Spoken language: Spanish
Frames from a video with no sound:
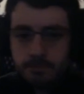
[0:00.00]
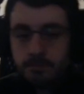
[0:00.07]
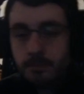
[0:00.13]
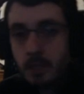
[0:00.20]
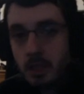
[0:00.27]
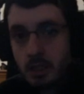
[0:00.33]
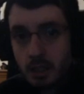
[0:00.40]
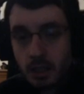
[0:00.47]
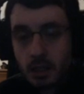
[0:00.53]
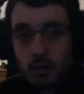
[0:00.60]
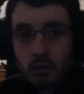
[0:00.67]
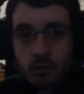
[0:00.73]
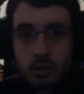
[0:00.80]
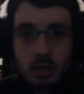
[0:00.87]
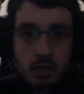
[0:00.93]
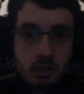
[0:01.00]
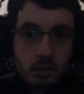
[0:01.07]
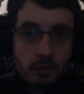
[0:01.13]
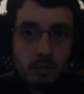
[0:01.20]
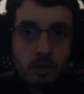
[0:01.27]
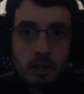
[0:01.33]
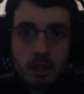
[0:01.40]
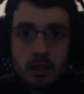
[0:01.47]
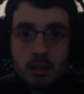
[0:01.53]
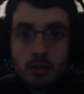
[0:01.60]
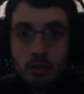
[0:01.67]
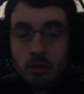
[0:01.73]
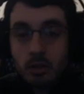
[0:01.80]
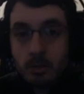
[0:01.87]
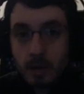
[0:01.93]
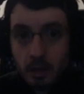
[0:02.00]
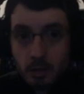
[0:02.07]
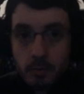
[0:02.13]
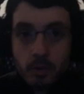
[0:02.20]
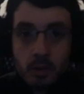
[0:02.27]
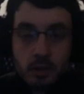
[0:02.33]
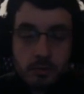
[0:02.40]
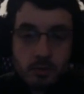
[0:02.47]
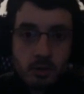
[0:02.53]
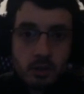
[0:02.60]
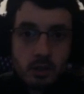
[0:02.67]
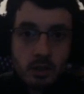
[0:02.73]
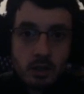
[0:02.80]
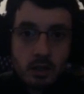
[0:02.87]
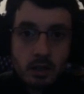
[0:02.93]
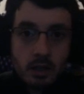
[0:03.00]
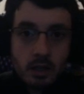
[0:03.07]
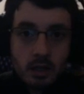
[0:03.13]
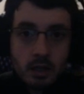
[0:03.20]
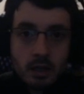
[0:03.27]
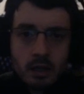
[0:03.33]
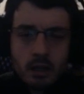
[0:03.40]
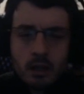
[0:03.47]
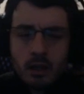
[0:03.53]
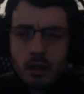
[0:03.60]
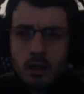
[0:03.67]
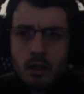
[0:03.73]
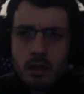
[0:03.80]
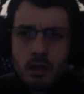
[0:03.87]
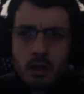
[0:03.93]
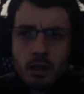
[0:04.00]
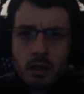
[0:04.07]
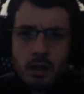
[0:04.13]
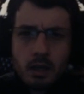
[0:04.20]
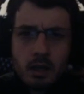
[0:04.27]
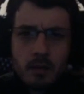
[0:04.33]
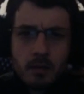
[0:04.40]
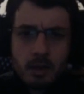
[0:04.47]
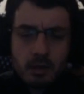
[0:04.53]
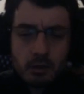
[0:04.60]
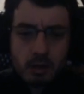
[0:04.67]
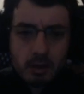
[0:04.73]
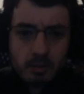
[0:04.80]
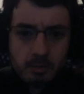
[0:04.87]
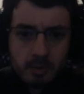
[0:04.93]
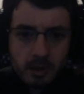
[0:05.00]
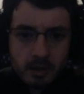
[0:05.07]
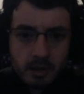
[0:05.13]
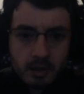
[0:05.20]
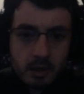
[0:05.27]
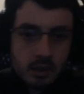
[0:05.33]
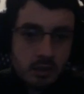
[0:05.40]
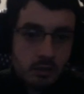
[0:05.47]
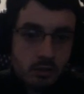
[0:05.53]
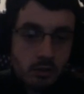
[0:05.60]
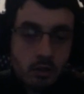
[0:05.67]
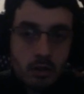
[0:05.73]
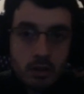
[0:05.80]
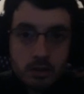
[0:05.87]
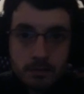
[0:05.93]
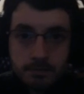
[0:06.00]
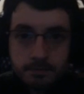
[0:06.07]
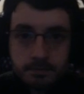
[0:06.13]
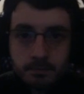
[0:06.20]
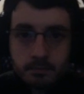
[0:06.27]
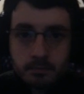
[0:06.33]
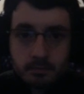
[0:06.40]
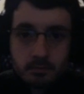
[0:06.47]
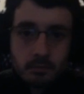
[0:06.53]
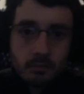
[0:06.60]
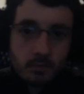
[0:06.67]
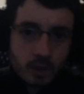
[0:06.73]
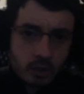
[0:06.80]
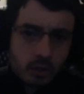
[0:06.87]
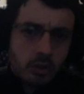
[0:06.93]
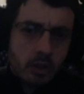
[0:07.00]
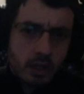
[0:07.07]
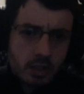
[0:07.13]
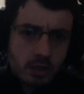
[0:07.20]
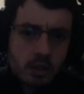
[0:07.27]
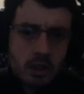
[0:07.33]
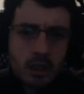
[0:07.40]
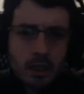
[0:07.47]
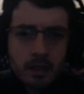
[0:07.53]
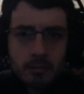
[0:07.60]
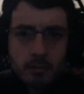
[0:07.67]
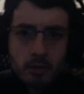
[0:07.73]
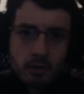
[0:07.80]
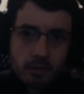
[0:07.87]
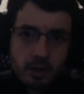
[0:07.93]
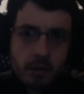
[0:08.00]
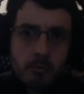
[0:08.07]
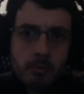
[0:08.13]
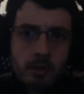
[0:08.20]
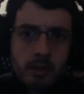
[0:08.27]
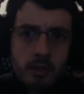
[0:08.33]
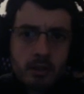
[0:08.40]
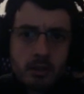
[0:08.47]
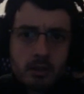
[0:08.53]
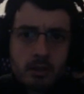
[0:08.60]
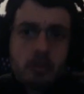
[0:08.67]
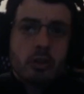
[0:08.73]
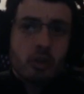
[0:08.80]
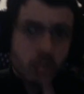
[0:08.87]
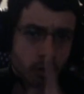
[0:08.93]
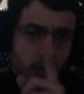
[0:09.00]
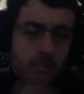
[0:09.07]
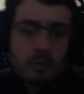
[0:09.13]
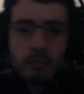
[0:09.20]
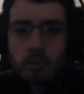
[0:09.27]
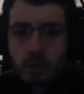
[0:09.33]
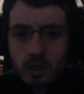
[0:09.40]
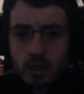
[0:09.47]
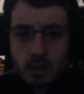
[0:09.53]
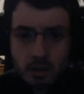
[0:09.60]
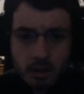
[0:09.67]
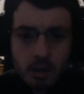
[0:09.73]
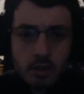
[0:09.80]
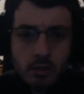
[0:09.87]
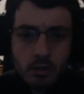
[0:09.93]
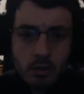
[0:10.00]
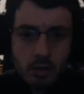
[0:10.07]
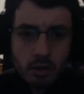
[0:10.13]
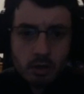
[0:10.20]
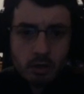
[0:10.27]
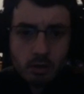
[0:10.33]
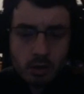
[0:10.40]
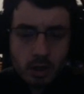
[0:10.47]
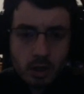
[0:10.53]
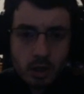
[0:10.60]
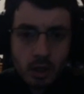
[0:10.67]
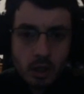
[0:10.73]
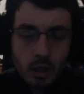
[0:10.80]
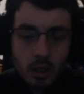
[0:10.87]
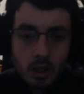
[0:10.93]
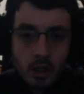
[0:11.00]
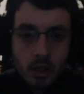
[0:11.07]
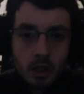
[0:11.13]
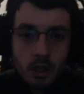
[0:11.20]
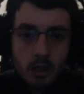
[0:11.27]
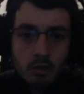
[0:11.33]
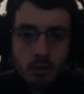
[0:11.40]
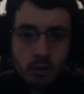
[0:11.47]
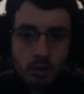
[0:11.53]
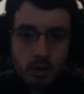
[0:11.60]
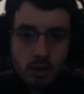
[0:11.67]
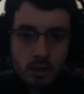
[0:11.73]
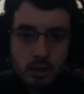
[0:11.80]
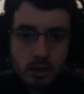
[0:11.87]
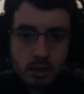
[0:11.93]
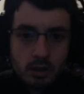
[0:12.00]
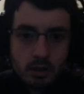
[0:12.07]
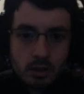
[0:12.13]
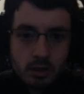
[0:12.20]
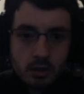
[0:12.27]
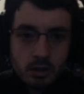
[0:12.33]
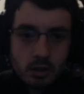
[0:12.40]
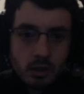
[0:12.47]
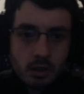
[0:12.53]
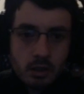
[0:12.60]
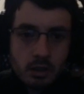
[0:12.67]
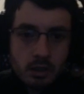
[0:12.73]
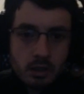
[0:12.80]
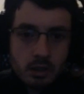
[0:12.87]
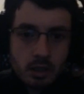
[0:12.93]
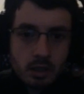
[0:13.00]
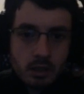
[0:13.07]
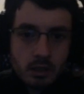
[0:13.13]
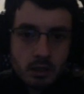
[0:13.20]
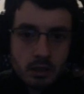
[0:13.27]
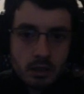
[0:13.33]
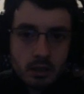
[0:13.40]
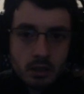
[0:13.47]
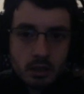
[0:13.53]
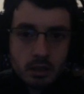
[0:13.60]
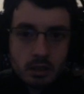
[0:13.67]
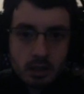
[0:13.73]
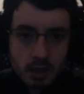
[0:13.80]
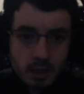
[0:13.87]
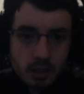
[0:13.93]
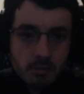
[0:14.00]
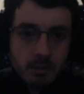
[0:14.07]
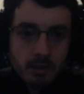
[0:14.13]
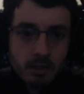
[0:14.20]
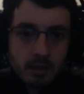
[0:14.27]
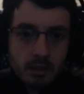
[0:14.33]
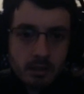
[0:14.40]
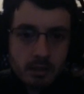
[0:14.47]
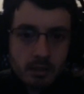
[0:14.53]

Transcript: Así que contra ese no podéis, contra Mai no podéis porque tiene la arquera amazona, me parece que es, entonces... Contra esos hay que modificar un pelín. Contra Dion también podéis hacer esto, ¿cierto? Entonces, necesitáis estas seis, vale.